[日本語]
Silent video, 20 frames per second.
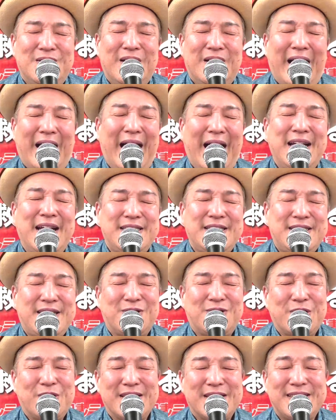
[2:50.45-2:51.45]
愛して
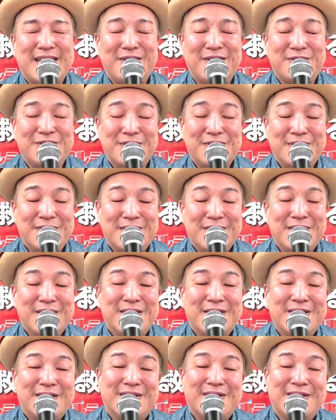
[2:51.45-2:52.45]
くださる、
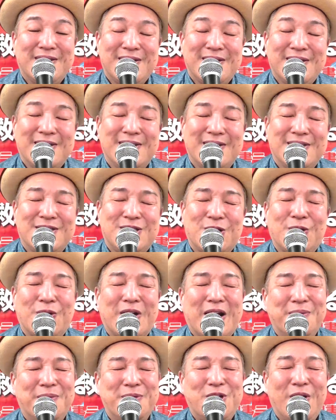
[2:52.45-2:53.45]
その
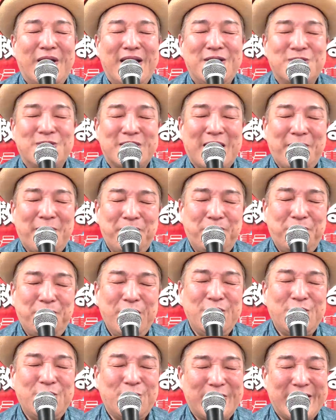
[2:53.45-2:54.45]
神の愛をたっぷ
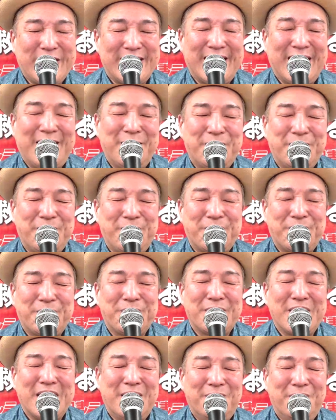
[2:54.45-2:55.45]
りと受けて、
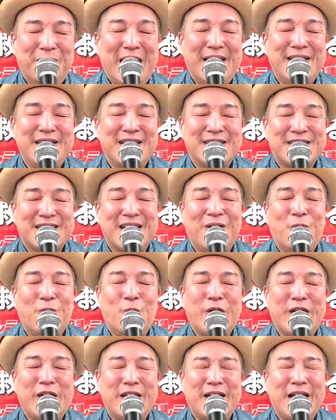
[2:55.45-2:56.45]
マイナスが
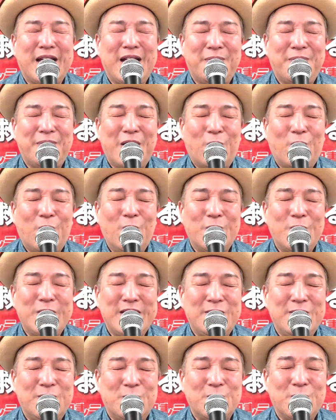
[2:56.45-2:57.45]
大きければ大
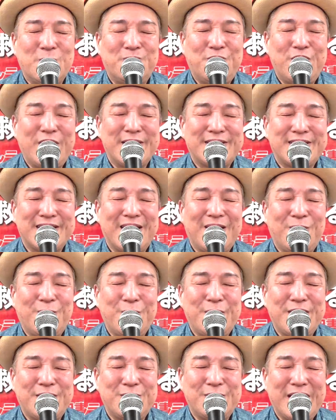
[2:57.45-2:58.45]
きいほどプラスが大
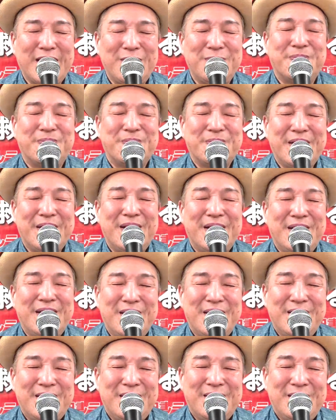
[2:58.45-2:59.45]
きくなる。
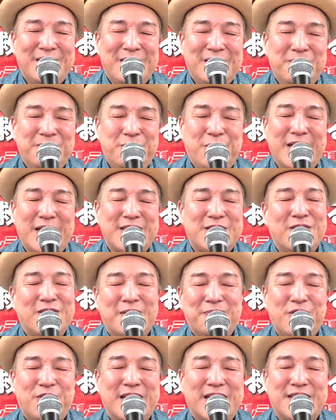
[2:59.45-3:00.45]
プラスは
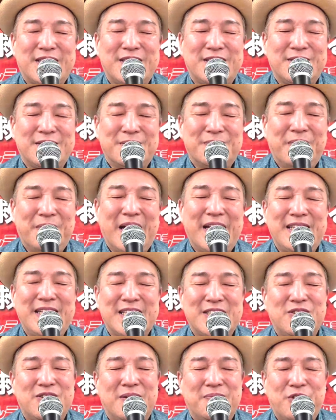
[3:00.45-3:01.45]
プラス、
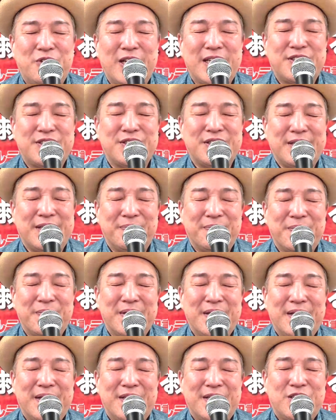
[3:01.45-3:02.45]
マイナスはプラスに、
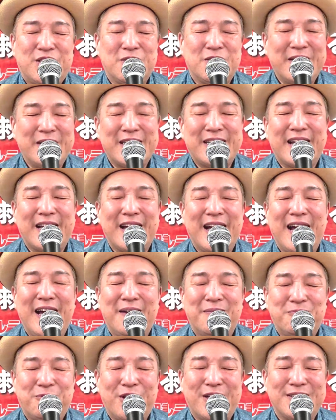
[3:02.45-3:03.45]
すべてが
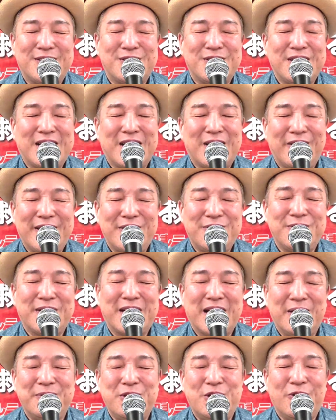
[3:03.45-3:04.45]
プラスに変わる
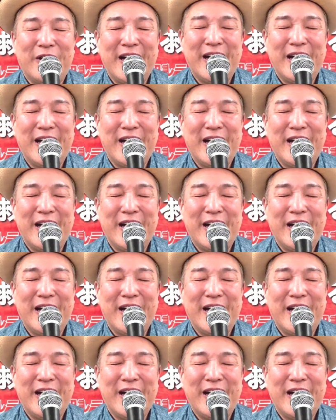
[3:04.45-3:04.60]
神の